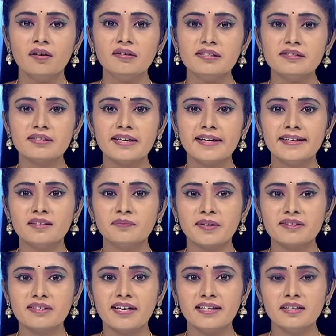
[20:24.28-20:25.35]
ఇజ్రాయెల్
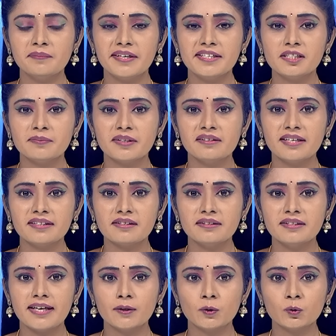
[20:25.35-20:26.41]
ప్రధాని బెంజమిన్
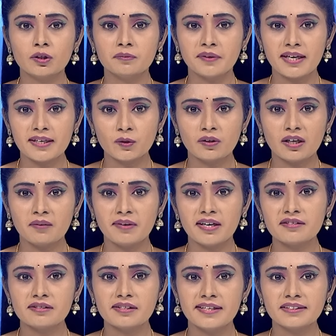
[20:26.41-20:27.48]
నెతన్యాహుతో పాటు
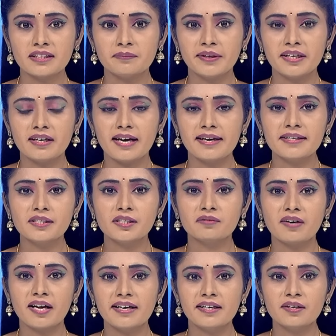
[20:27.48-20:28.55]
హమాస్ నేతలపై అరెస్ట్
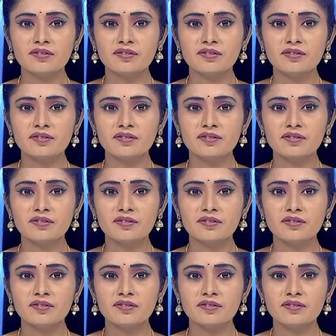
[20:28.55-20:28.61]
వారెంట్